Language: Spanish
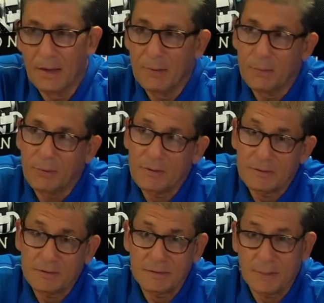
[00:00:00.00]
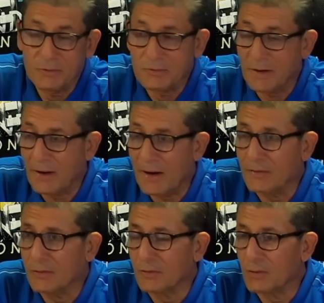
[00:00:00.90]
Pues estamos trabajando,
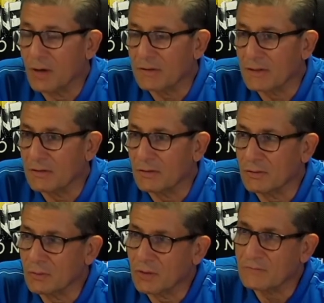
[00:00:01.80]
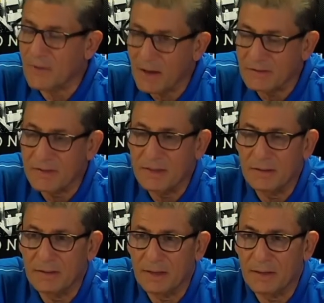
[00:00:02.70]
no ha sido, no es fácil,
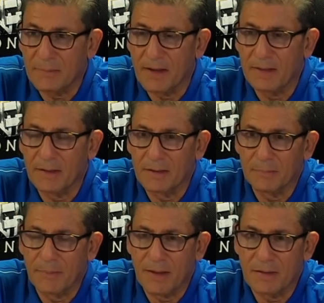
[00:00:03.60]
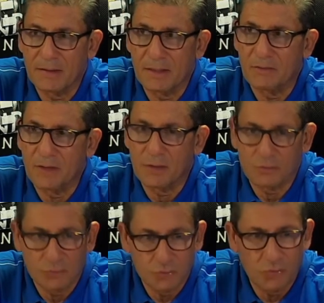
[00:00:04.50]
Germán, el país tiene una
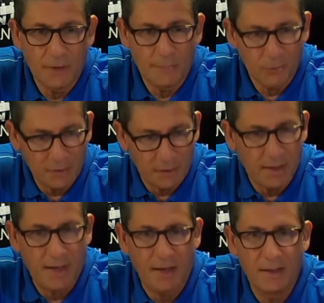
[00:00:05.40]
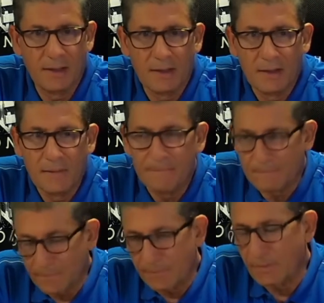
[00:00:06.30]
coyuntura política
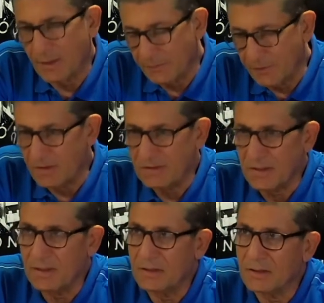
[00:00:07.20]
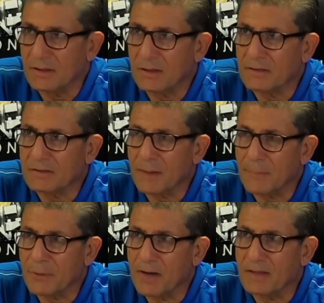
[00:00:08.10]
mm, difícil, eh, está
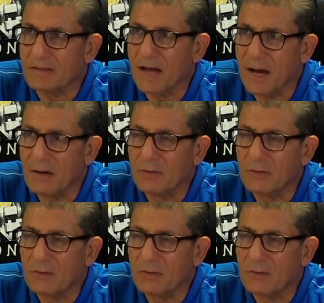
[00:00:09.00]
polarizado,